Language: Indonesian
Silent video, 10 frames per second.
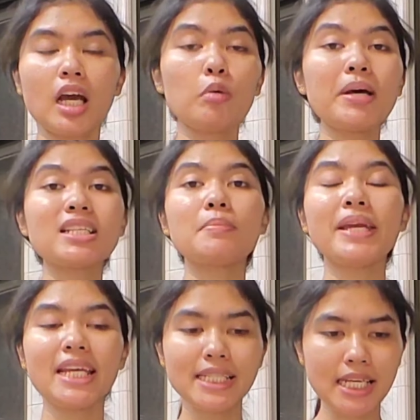kalau pas
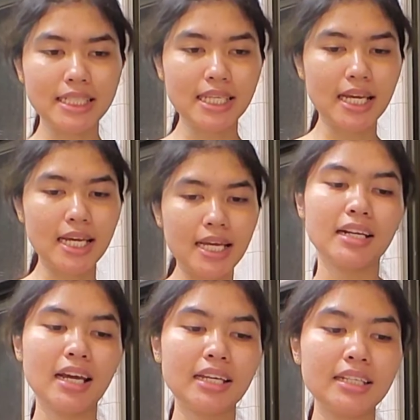kepingin saja
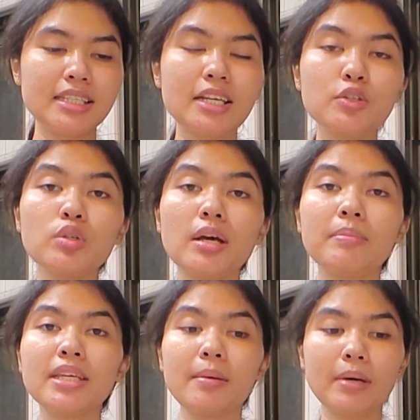nah ini saya
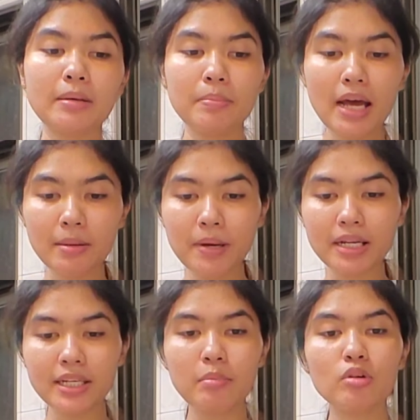sudah menyiapkan
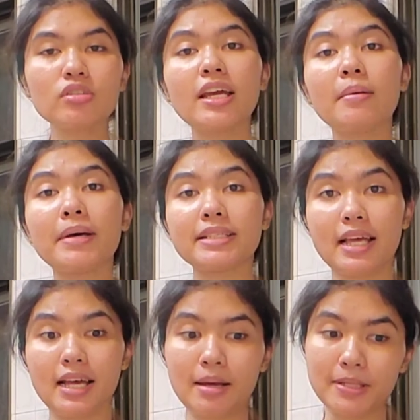bahan-bahan yang mau saya
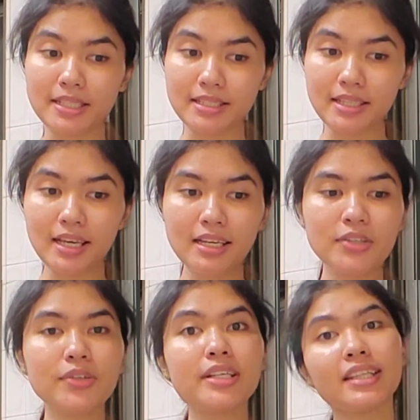masak apa saja
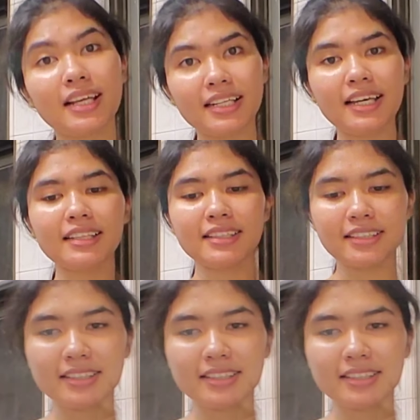yuk kita lihat